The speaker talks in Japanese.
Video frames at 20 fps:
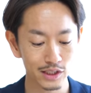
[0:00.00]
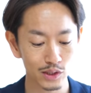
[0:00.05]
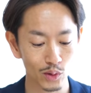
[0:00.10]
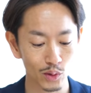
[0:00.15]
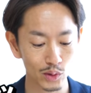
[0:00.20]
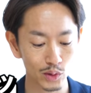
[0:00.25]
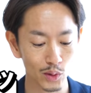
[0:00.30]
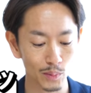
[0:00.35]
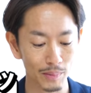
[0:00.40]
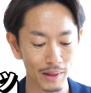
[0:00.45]

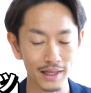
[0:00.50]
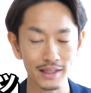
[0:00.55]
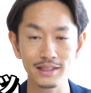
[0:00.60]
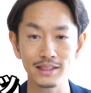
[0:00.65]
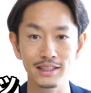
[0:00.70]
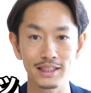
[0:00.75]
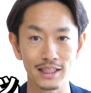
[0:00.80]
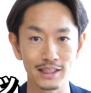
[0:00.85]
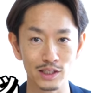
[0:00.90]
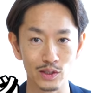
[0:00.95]

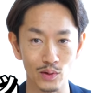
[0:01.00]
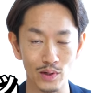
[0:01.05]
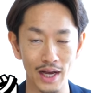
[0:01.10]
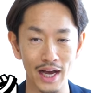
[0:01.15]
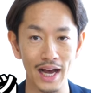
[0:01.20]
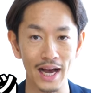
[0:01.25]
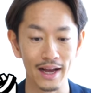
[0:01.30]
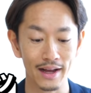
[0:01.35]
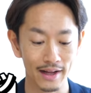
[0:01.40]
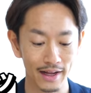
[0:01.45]
ショートパンツですと
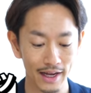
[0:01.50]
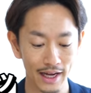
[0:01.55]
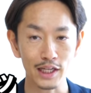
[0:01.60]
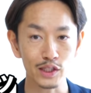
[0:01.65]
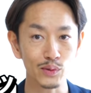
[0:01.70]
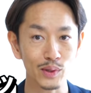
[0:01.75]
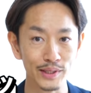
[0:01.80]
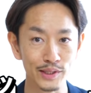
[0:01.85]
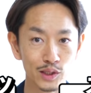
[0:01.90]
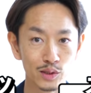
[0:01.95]
か
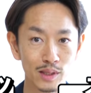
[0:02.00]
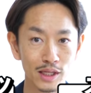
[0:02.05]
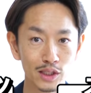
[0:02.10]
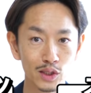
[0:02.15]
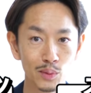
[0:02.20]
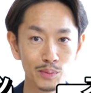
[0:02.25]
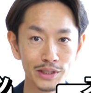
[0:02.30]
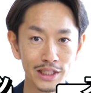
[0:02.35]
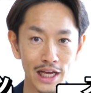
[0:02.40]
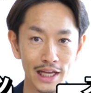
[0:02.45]
あとは
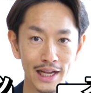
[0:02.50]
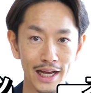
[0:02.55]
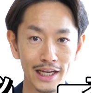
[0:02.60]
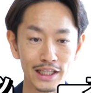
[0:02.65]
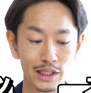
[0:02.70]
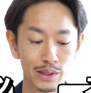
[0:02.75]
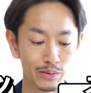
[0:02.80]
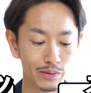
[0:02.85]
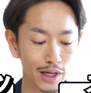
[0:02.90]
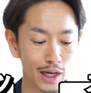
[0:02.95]
スウェットみたいな
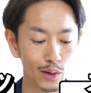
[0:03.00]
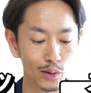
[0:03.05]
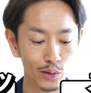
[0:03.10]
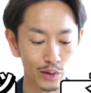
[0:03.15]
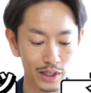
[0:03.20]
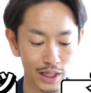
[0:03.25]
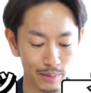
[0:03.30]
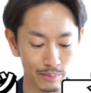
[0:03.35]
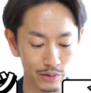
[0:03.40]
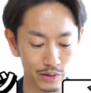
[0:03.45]
アイテムがこ
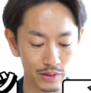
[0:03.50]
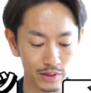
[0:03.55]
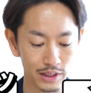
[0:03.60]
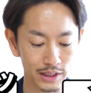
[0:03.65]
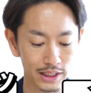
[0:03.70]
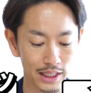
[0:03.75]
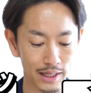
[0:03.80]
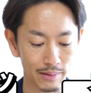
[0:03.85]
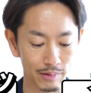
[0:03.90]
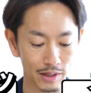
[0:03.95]
こには分
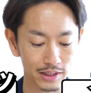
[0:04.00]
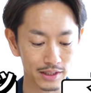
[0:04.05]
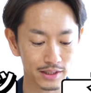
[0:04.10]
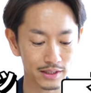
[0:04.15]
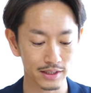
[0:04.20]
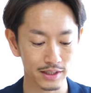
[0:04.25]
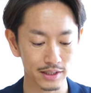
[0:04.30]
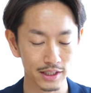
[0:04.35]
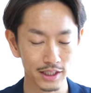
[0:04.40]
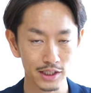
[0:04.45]
類されま
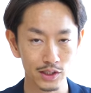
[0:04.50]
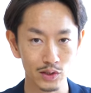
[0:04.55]
す